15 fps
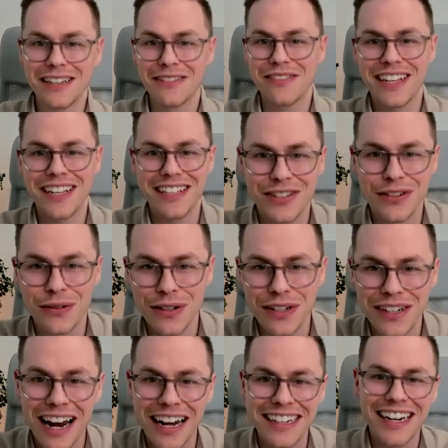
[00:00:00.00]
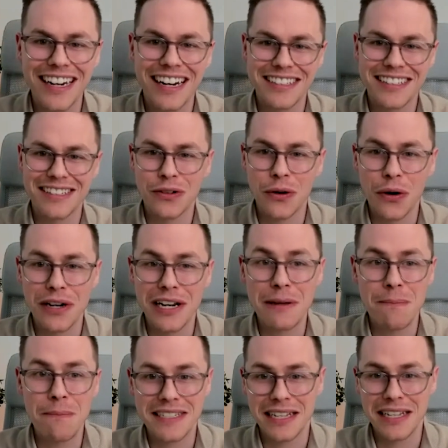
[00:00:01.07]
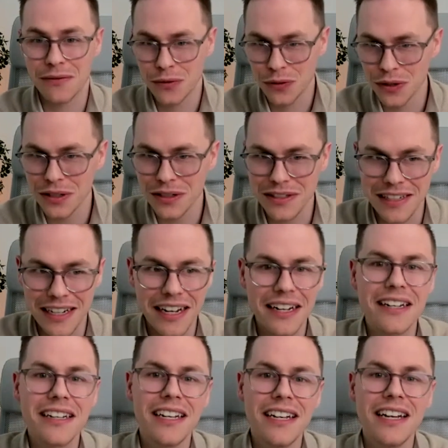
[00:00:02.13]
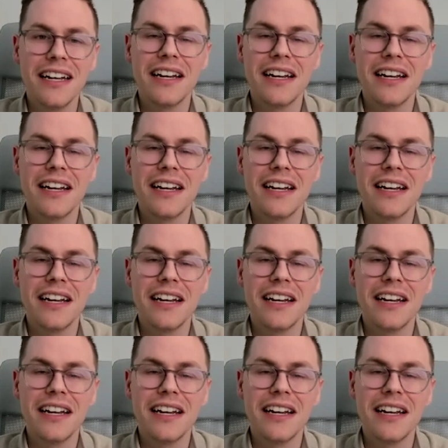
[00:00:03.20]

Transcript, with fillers: die wir jetzt schon angegangen sind, deutlich besser wird, ja.